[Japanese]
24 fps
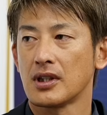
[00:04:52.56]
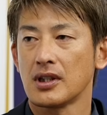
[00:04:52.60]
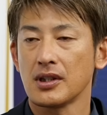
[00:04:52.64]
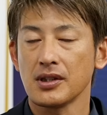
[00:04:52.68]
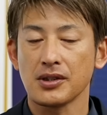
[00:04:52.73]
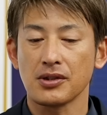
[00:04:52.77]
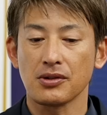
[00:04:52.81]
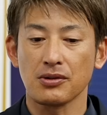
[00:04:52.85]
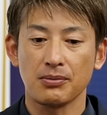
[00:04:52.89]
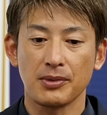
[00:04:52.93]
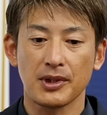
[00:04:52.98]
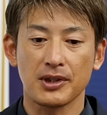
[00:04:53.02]
下
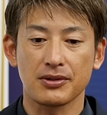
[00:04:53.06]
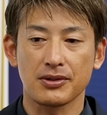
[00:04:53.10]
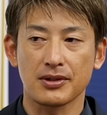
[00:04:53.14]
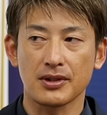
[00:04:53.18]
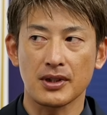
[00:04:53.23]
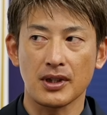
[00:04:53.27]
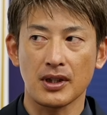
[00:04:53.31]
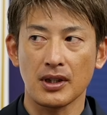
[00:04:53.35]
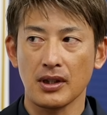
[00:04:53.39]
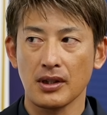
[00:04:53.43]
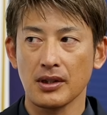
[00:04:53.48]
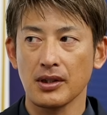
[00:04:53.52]
半身うまく
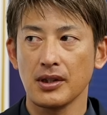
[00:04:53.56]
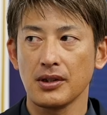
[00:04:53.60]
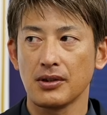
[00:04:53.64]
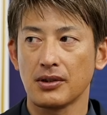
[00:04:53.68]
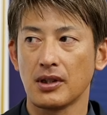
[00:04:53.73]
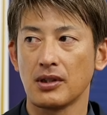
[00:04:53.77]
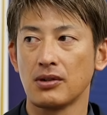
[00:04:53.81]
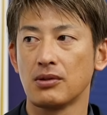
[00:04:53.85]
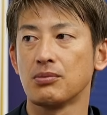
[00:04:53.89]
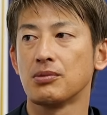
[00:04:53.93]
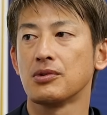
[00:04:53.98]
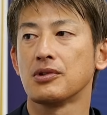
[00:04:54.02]
使わない
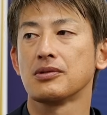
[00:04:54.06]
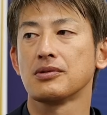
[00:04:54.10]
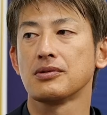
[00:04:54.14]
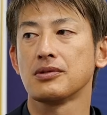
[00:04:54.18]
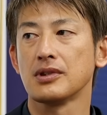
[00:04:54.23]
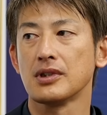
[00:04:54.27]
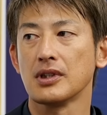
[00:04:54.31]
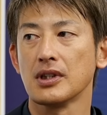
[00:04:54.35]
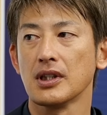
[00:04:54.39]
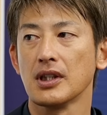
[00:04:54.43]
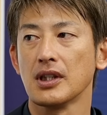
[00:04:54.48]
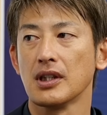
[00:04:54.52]
とあのボールっ
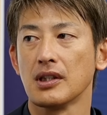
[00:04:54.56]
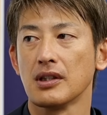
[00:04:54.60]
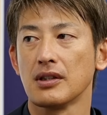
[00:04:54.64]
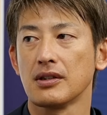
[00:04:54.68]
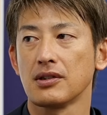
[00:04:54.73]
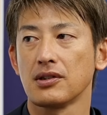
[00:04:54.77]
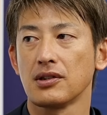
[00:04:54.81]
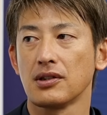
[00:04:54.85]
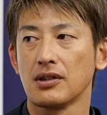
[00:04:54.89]
て